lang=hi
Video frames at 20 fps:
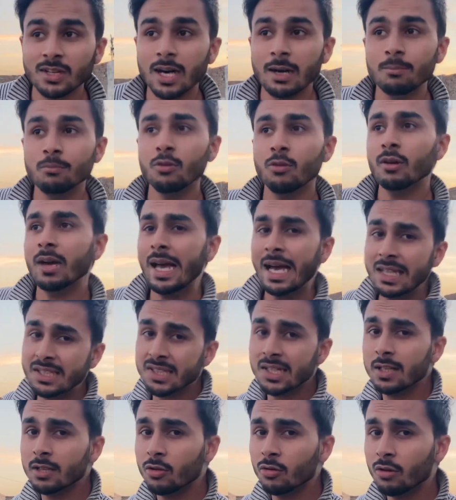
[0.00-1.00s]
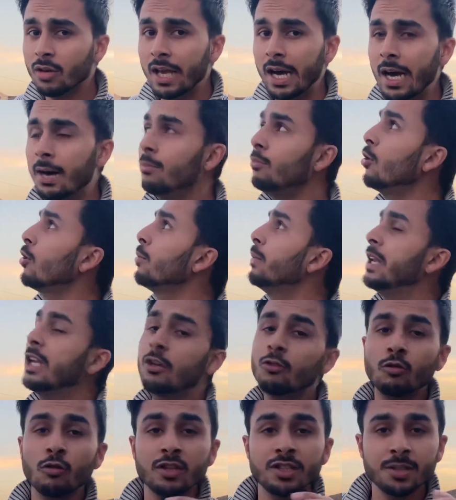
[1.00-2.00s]
आप लोग ऐसा करोगे आप लोग मेरी
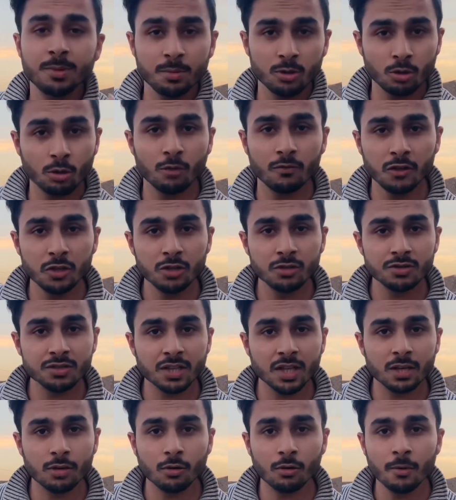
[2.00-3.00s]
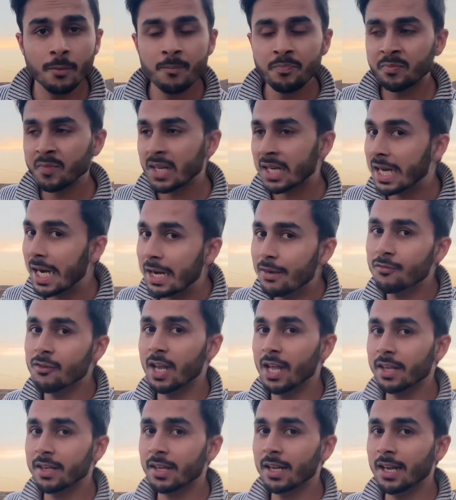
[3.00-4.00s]
कोई सी भी दो वीडियोज़ देखो काइट
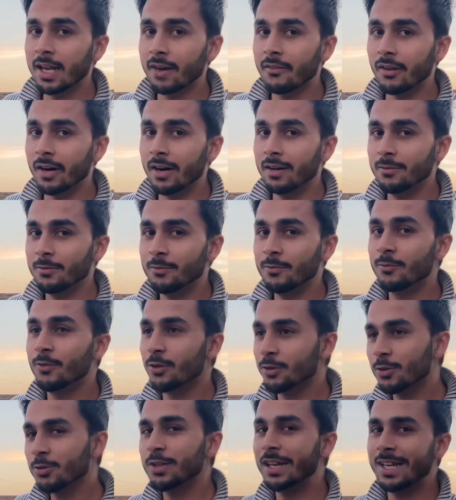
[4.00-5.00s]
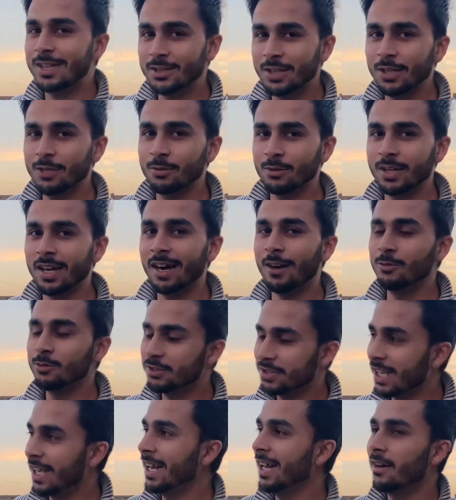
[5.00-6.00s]
फ्लाइंग के अलावा वो तो देखते ही हो ना
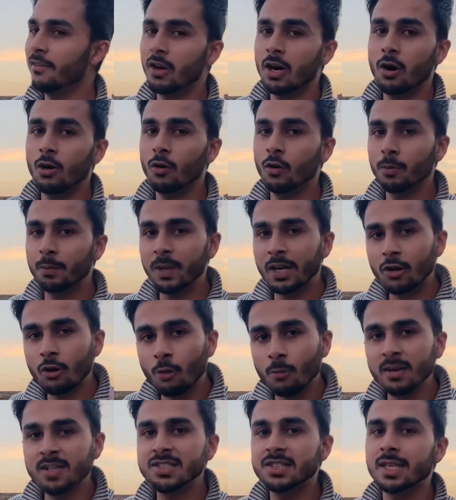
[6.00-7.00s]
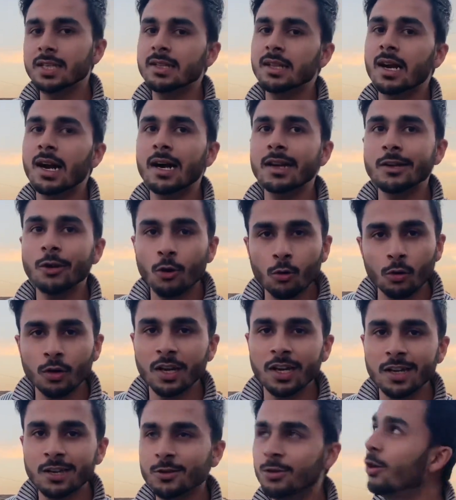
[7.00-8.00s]
उसके अलावा और फिर कमेंट्स के अंदर आके
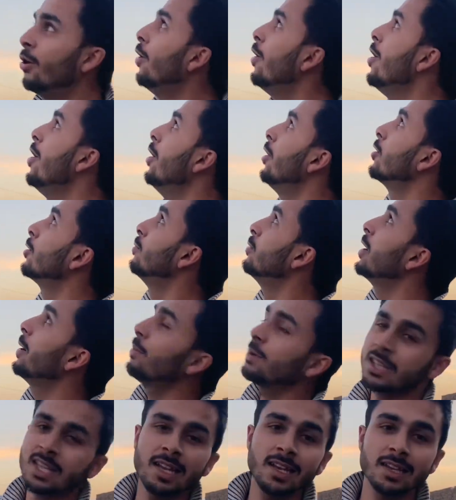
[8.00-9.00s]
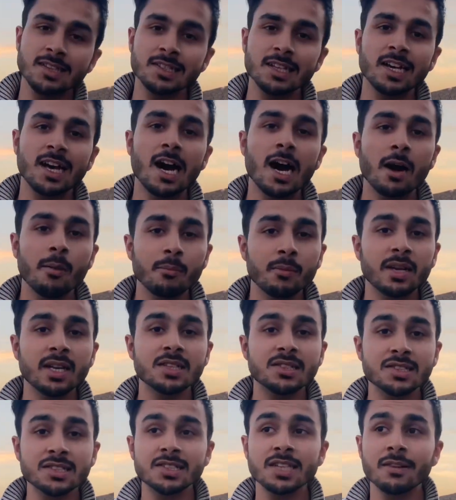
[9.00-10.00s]
ओके लिख दो तो मुझे पता लग जाएगा आप मेरे
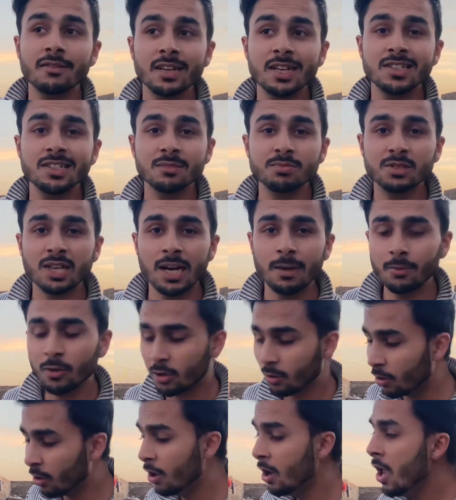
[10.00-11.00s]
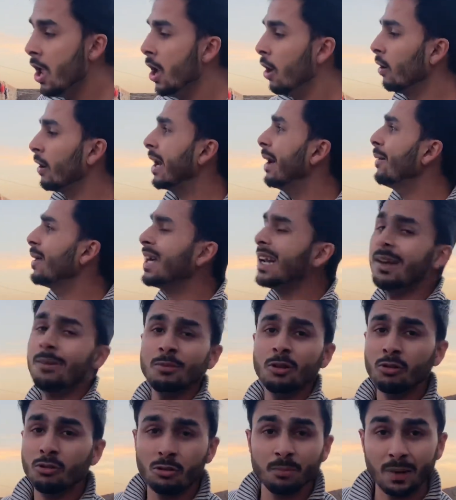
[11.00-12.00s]
सच्चे वाले सब्सक्राइबर हो और अगर
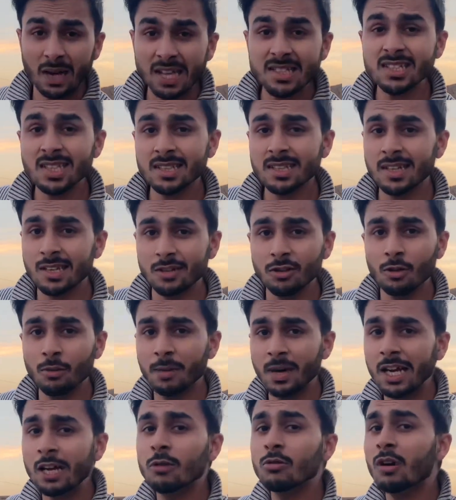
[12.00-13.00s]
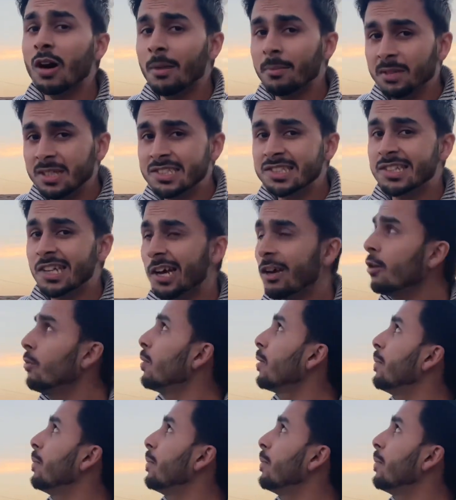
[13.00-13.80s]
आपने कोई बात करनी हो भाई को तो आप इंस्टा के ऊपर